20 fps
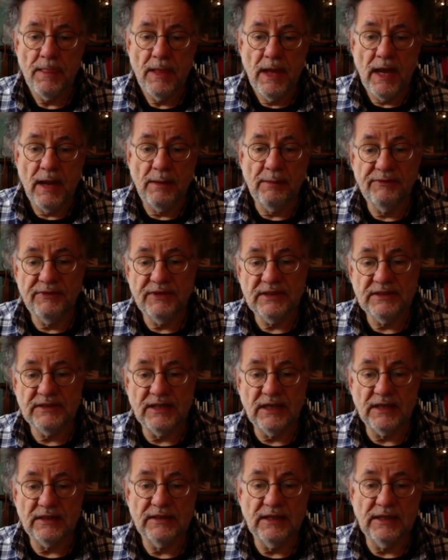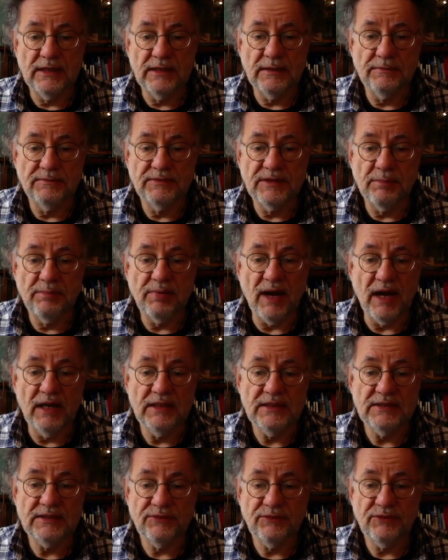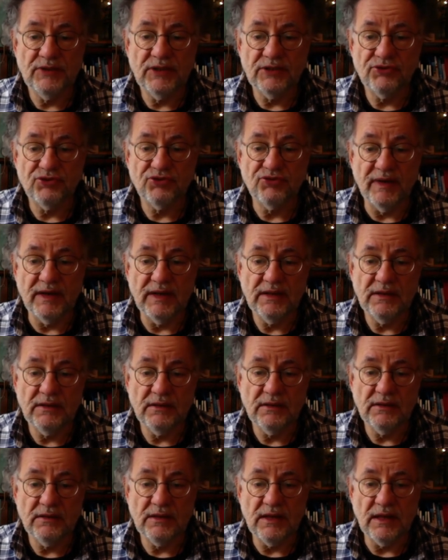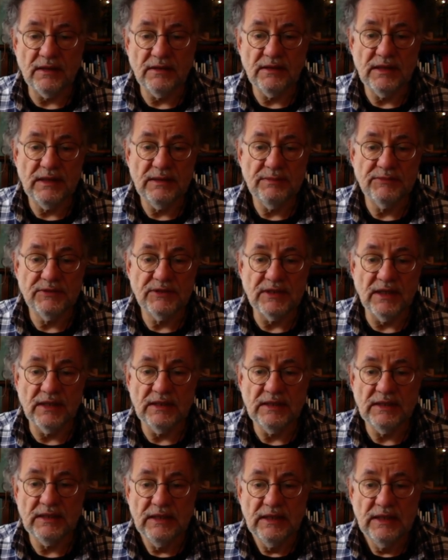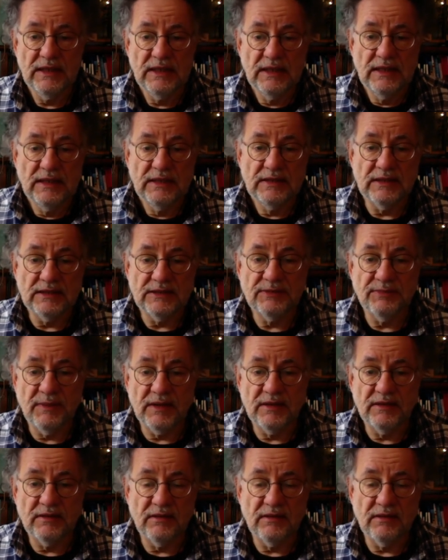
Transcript: Aber wie gesagt, der, der Preis für das Schweigen kann eben sein, dass man